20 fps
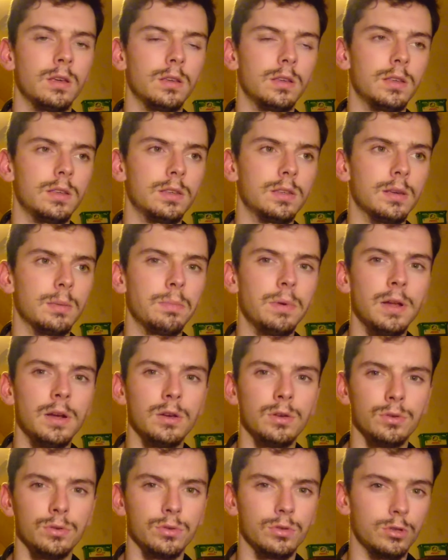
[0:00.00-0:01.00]
qui
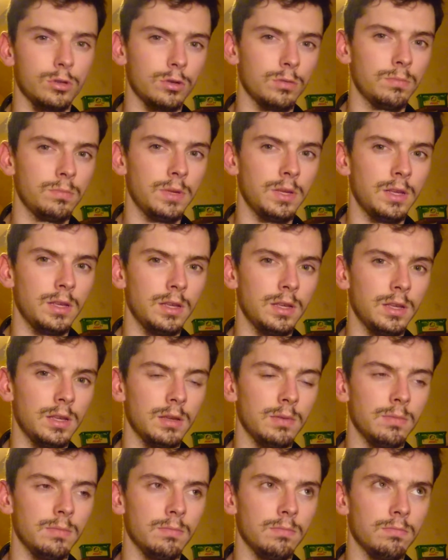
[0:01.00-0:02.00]
s'appelle
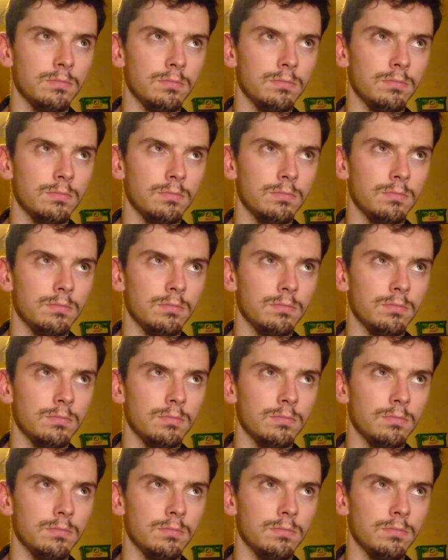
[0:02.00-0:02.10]
Semi...